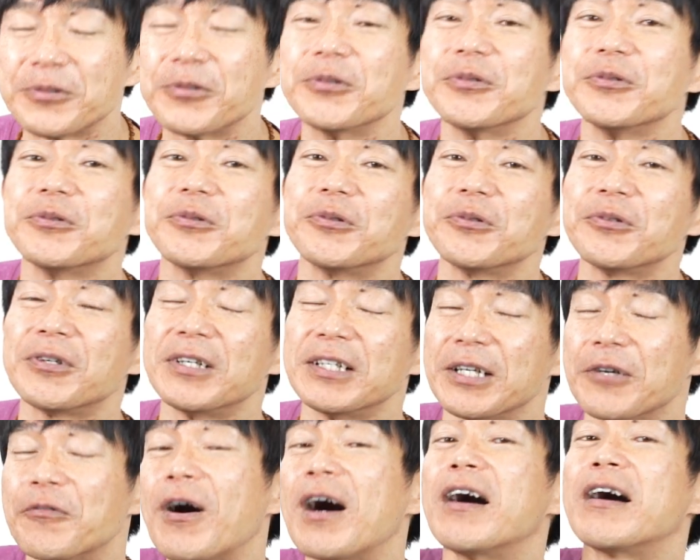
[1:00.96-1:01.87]
ということが
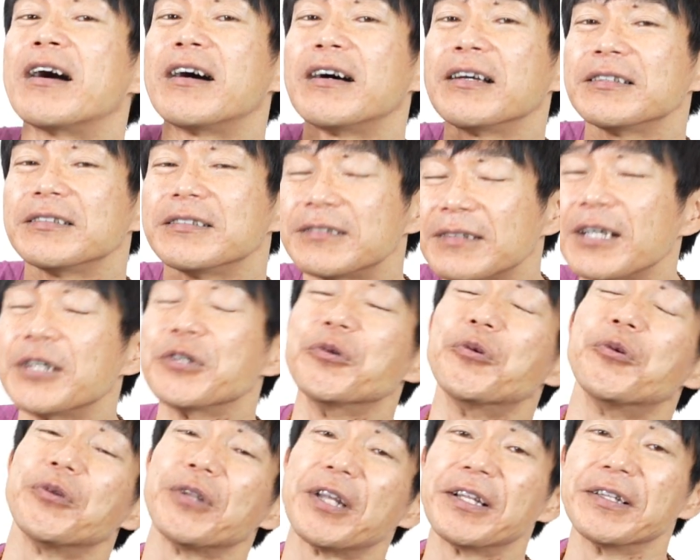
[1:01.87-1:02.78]
ね、分かった
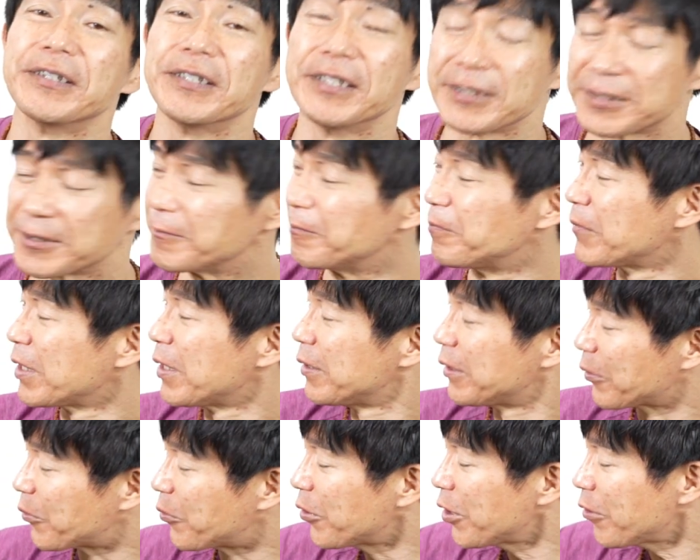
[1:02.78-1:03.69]
ようなんです。
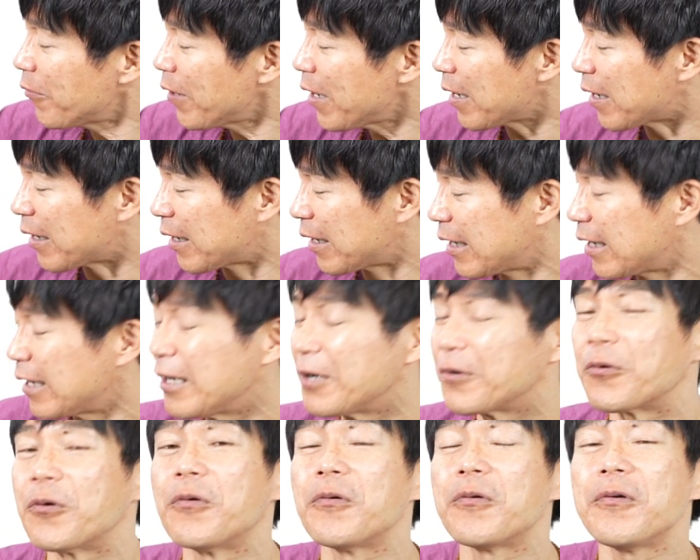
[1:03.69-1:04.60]
で、これは
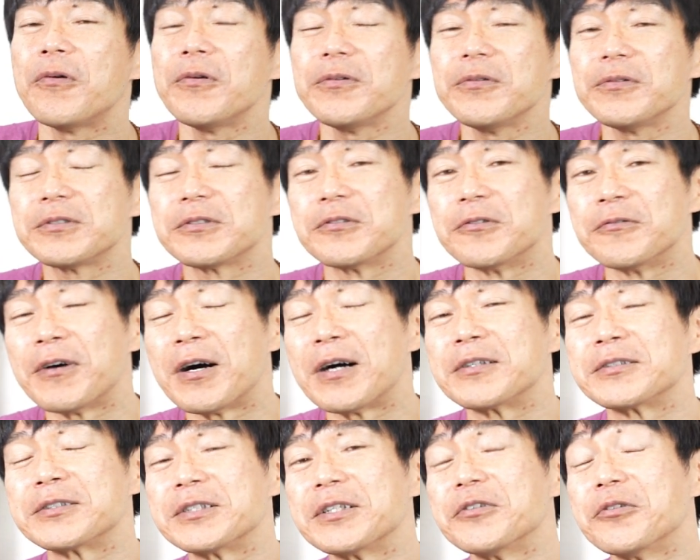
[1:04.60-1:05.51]
ここのつの
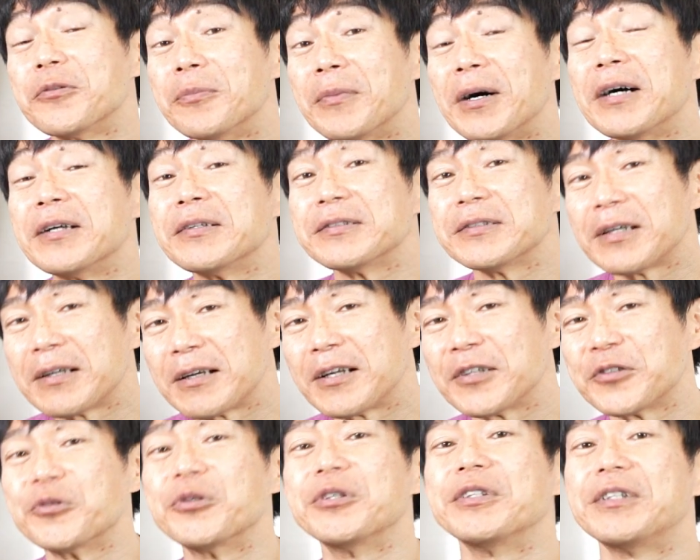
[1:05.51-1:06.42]
惑星の
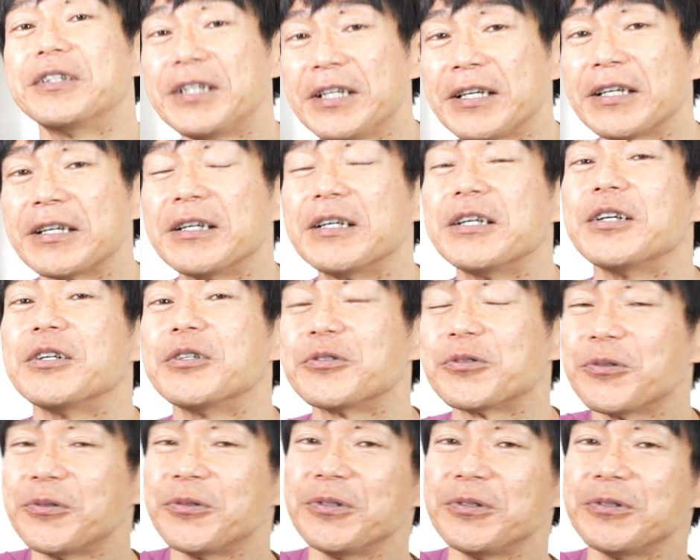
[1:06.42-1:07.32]
マンダラといって、
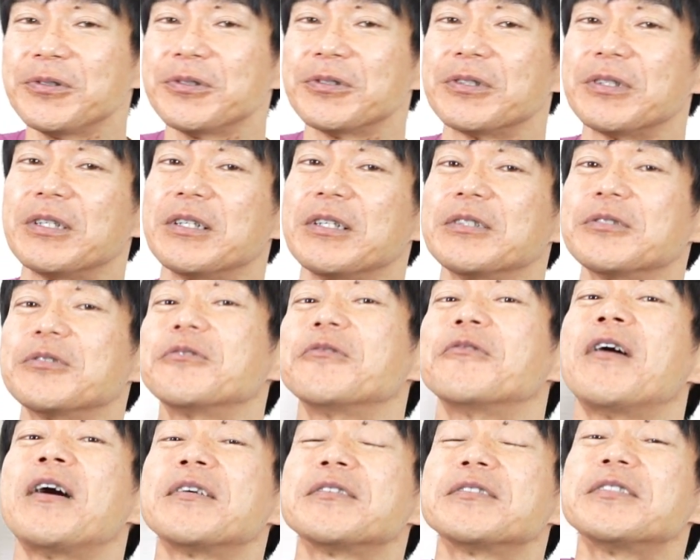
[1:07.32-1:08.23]
そういうそ
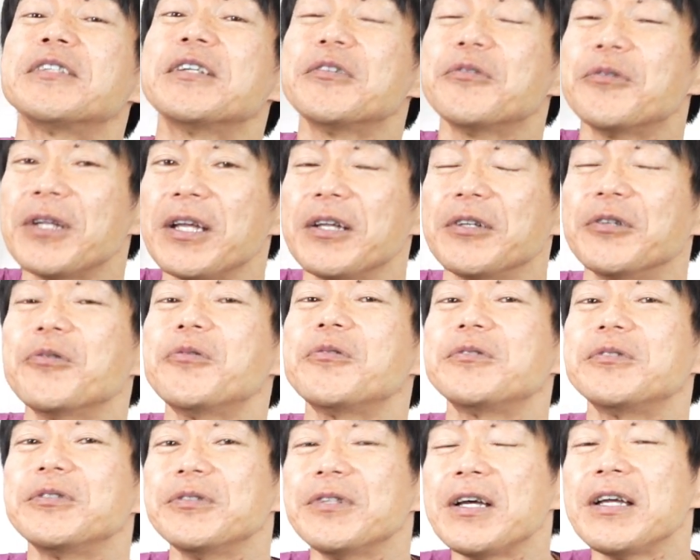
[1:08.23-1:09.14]
の惑星のね、良
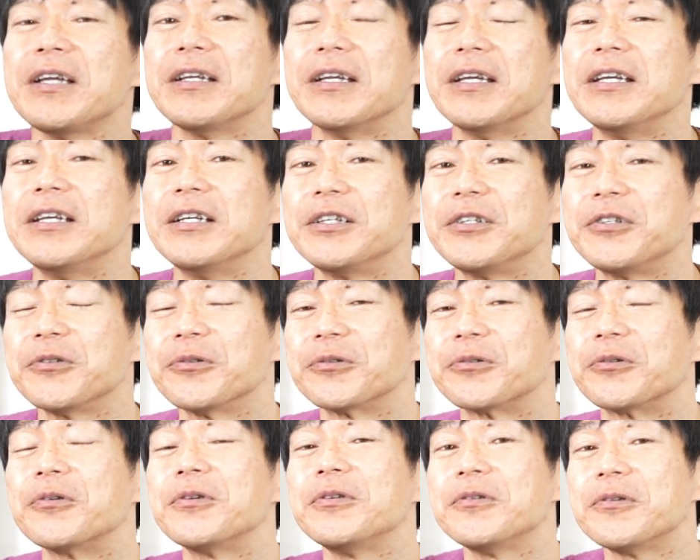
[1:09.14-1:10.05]
くない影響
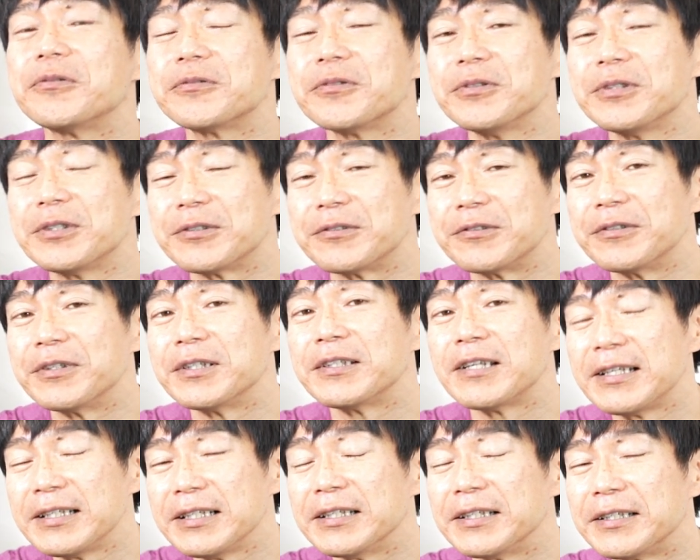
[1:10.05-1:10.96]
を取り除いてくれ
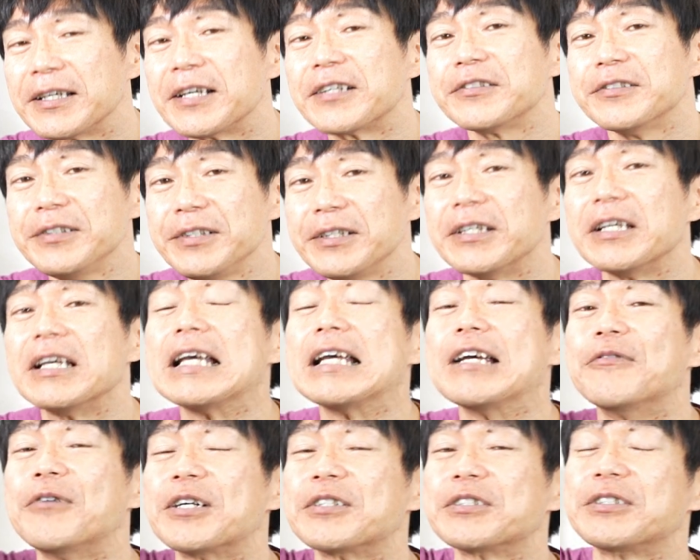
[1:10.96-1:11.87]
たり、逆に
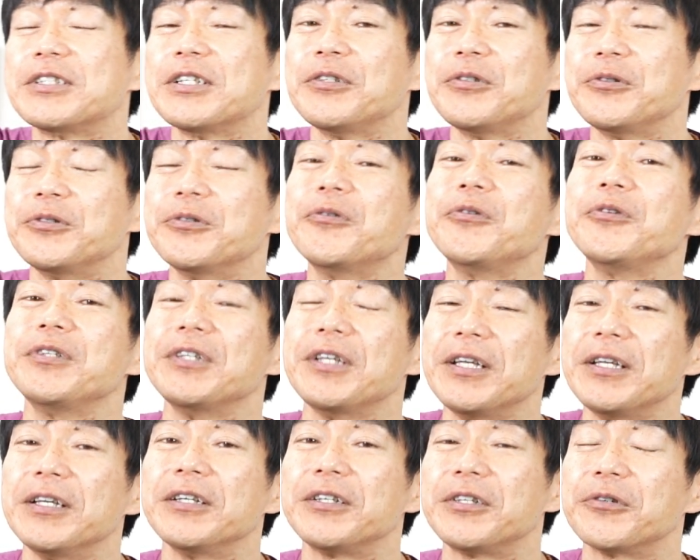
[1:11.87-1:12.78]
惑星の良い
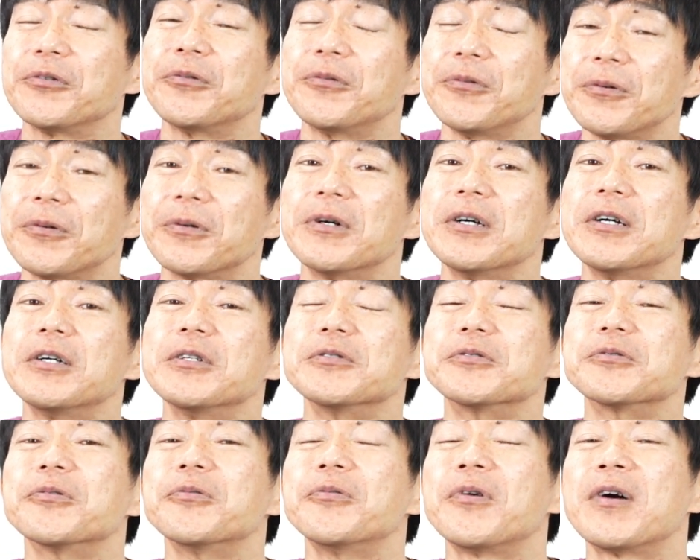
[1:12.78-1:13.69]
影響を
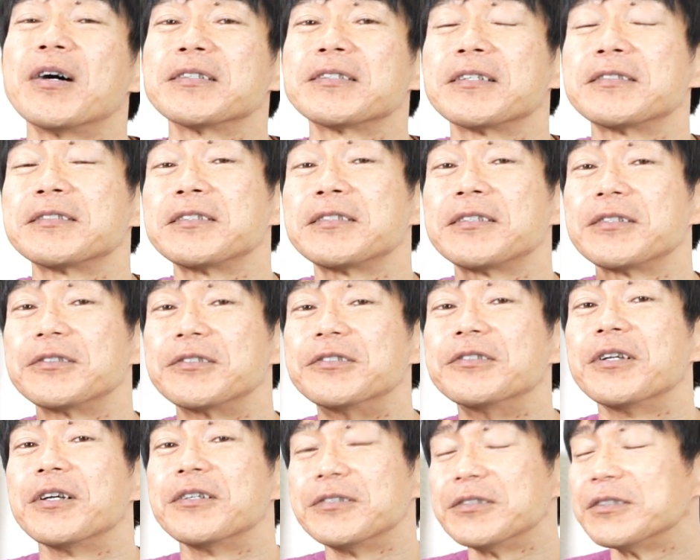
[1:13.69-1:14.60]
増加させて
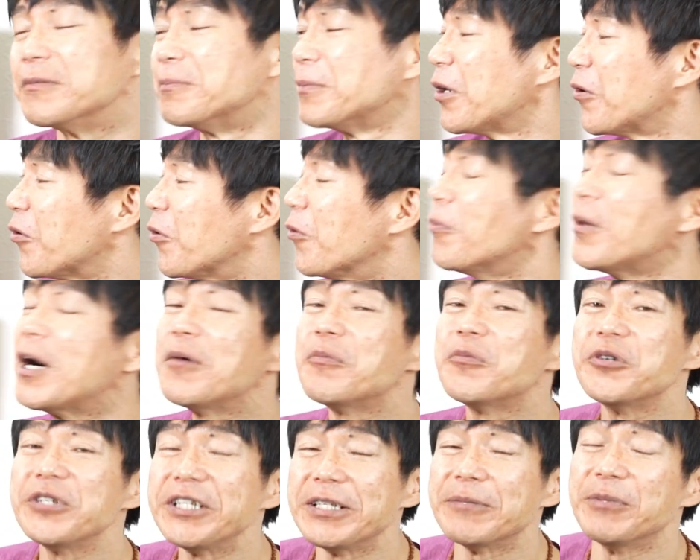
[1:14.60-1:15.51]
くれる、まあ、お
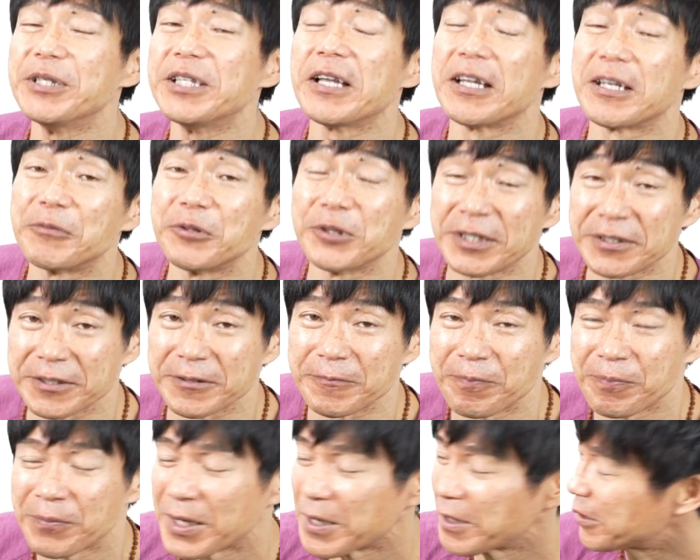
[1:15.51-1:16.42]
守りみたいなもんです。
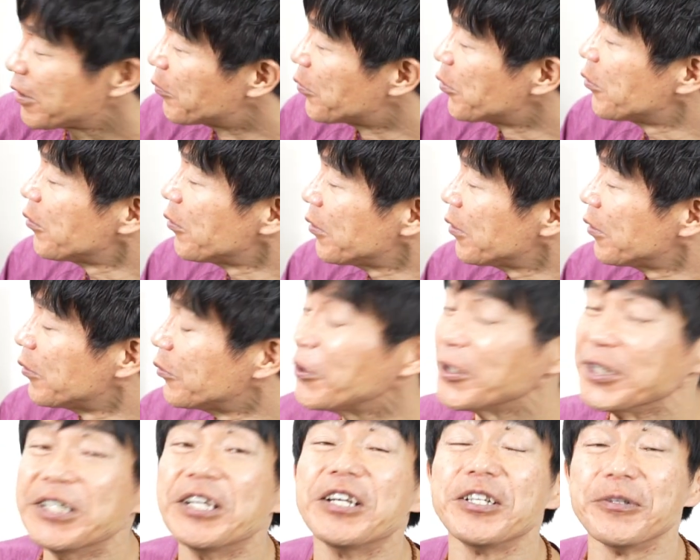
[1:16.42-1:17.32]
で、僕
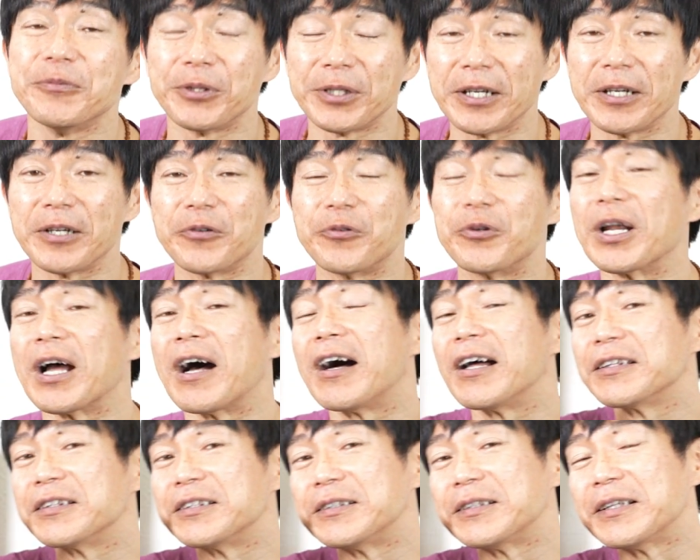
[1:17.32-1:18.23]
の家にもね、これ
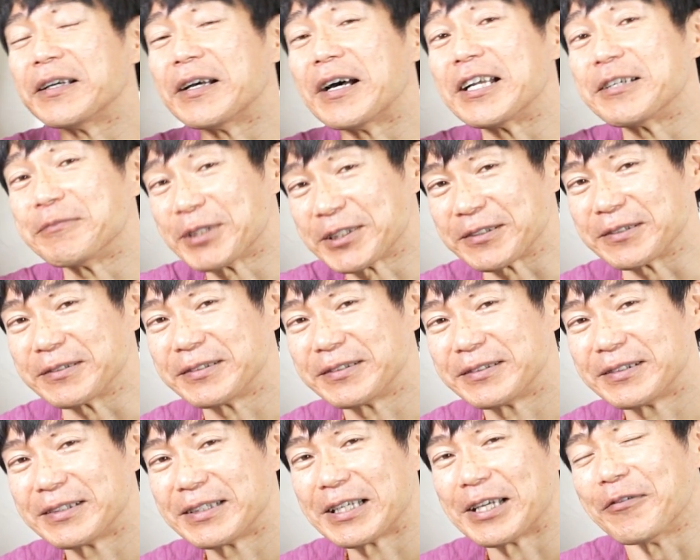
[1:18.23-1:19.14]
貼ってあります。
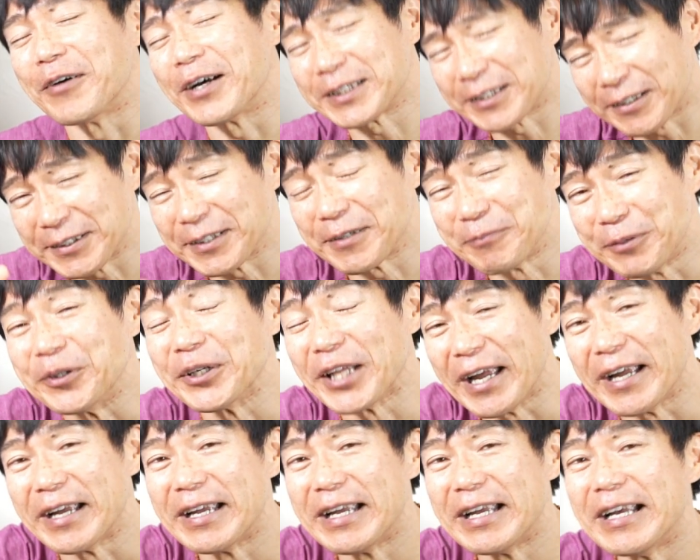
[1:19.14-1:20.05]
あったあった。もう
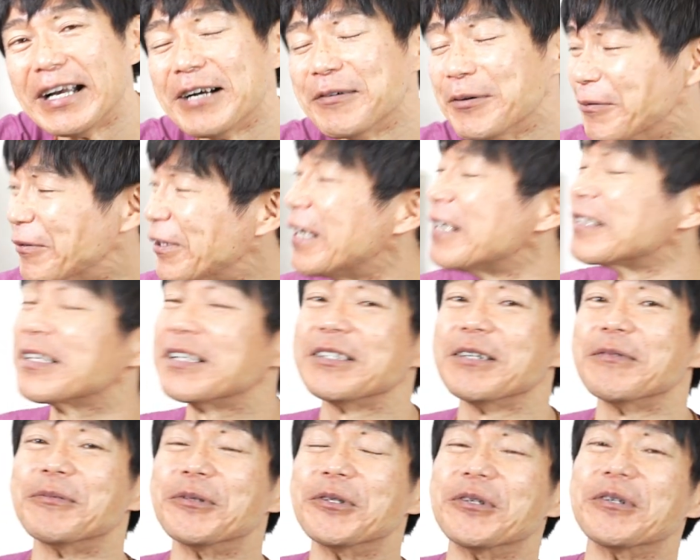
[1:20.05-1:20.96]
ね、もう皆さん
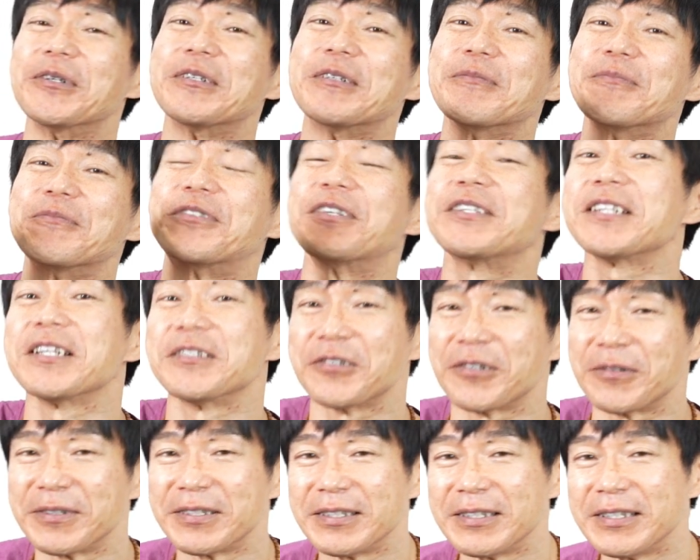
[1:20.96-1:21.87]
にはもう
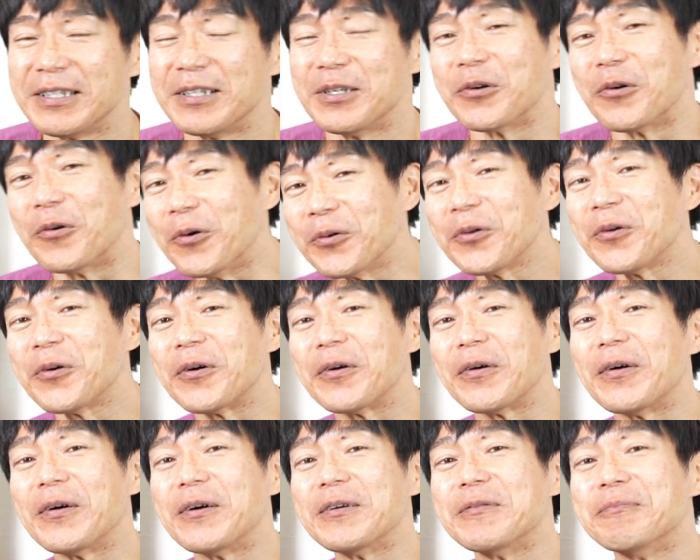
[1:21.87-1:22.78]
プレゼント、こ
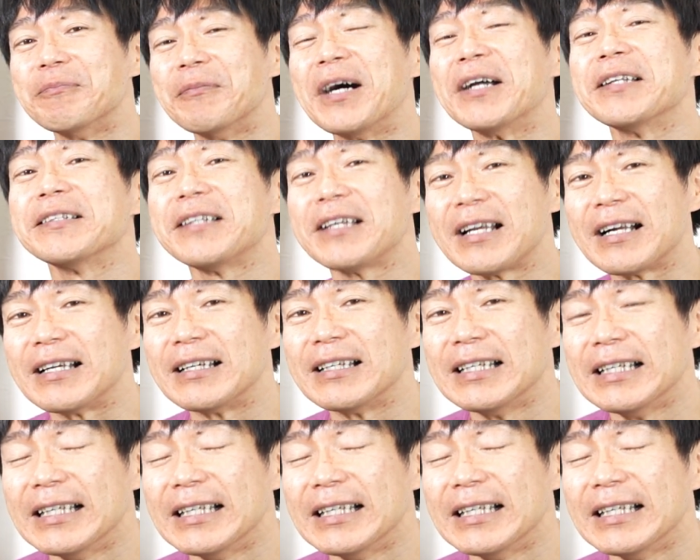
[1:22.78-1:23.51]
のマンダラ